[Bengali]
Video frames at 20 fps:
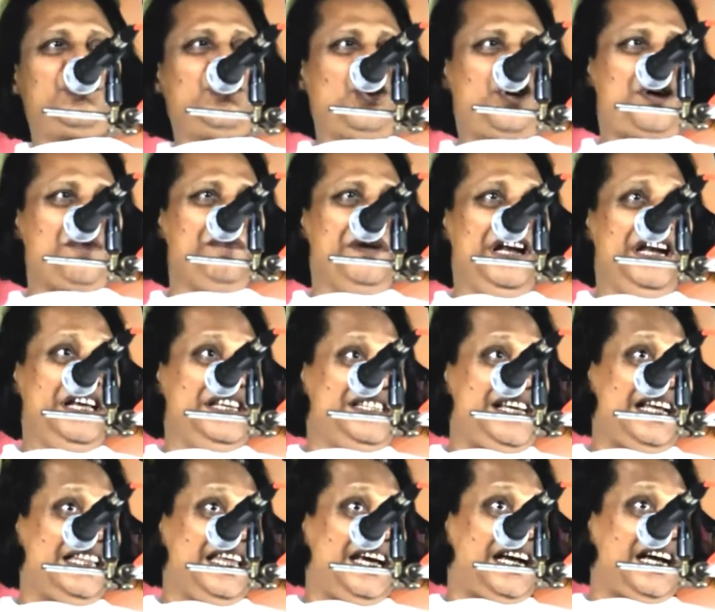চোখ মেলে
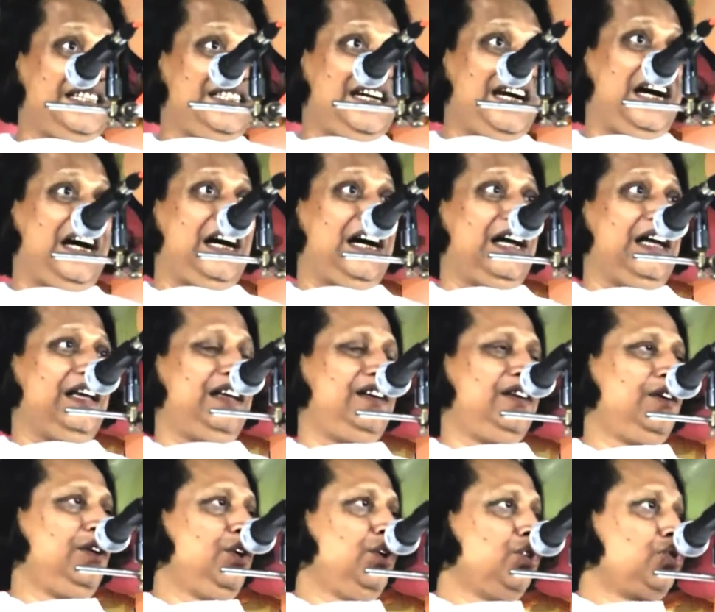যা দেখা যায়
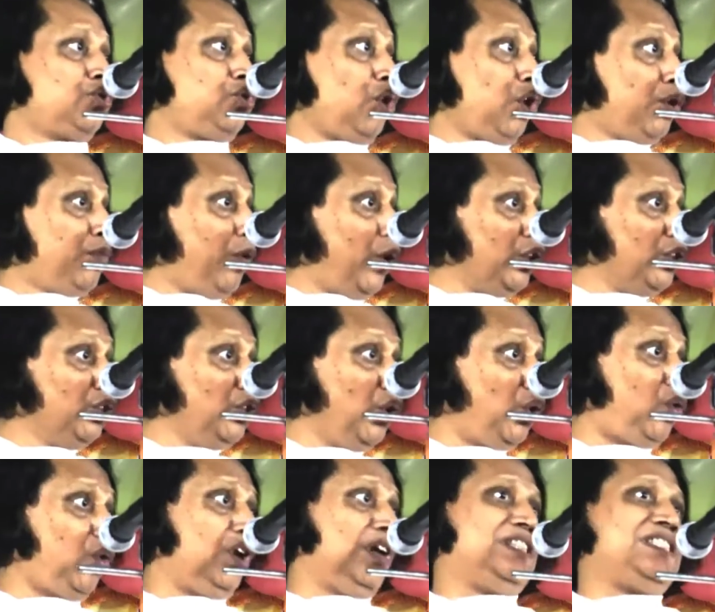চোখ বন্ধ
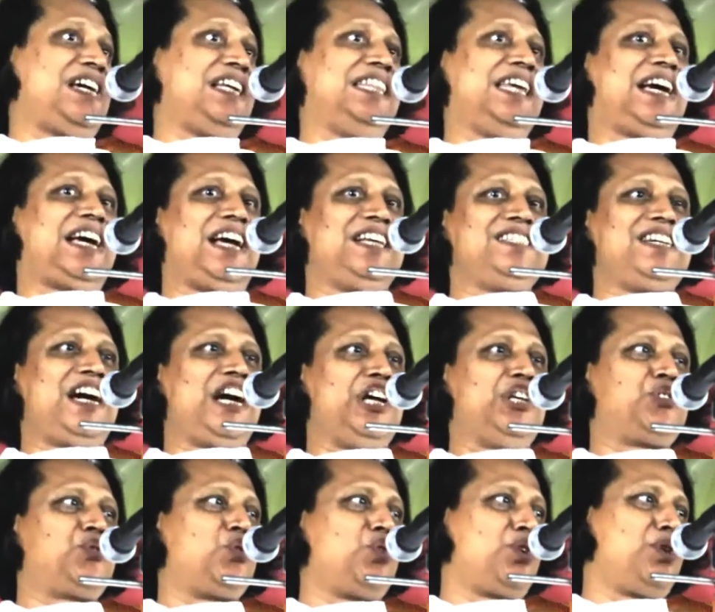করে যা দেখা
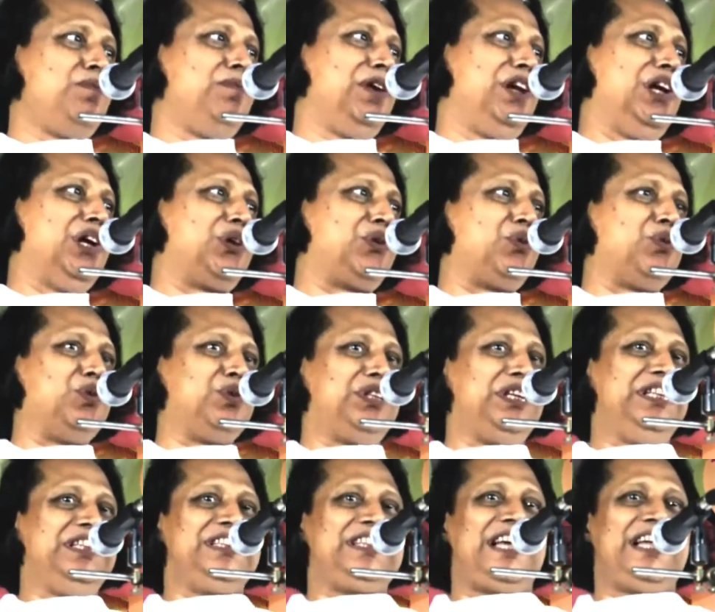যায় চোখ মেলে কোনো
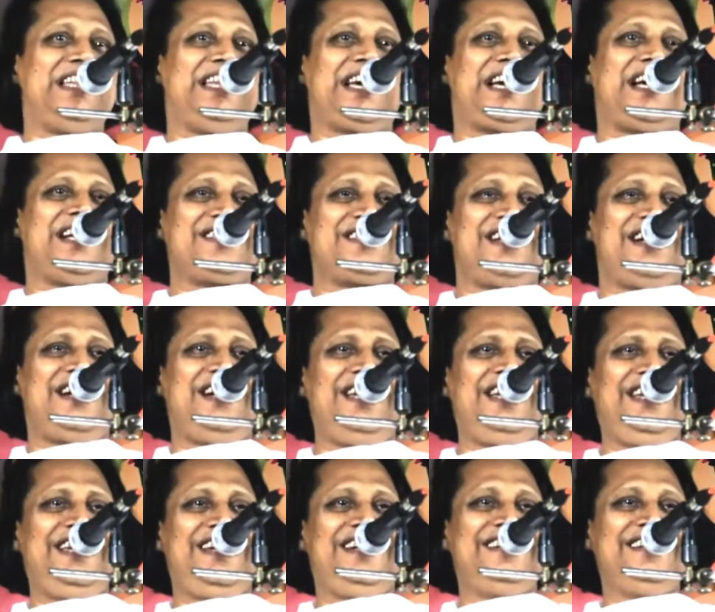দিন তা দেখা
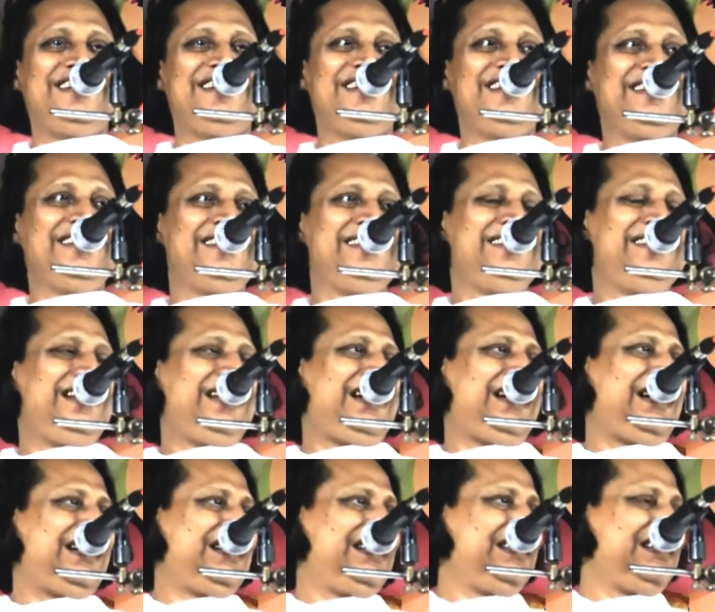যায় না না
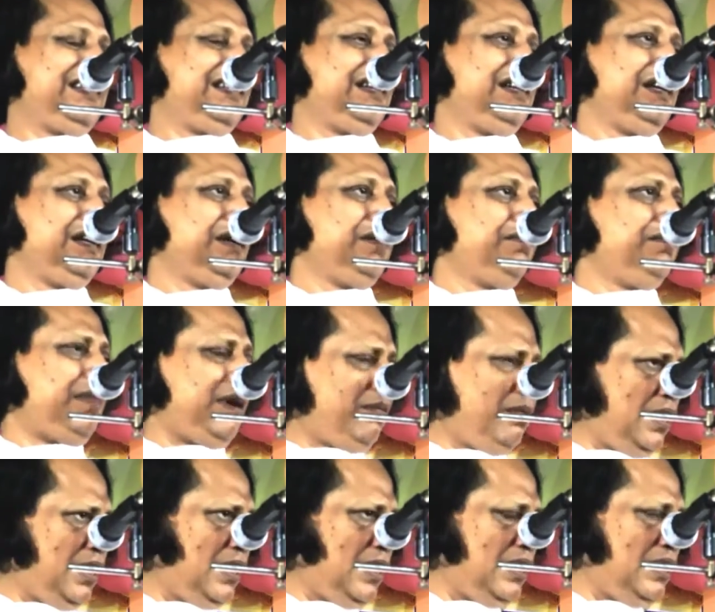
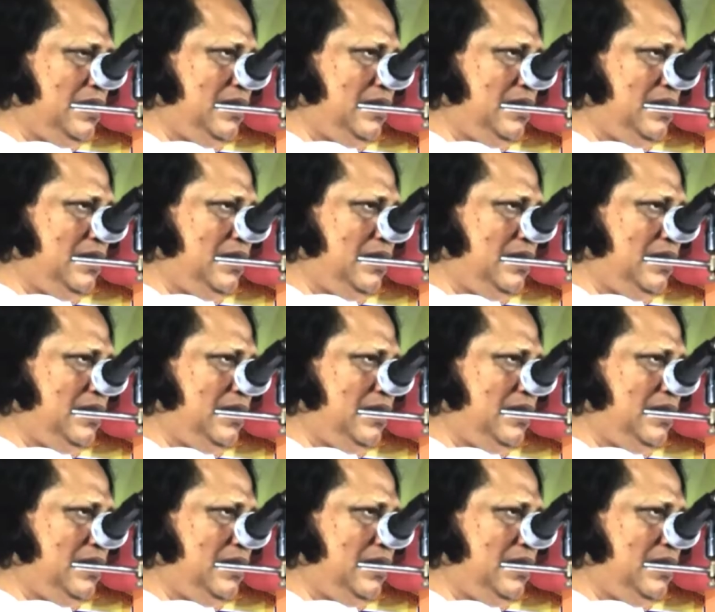বাবা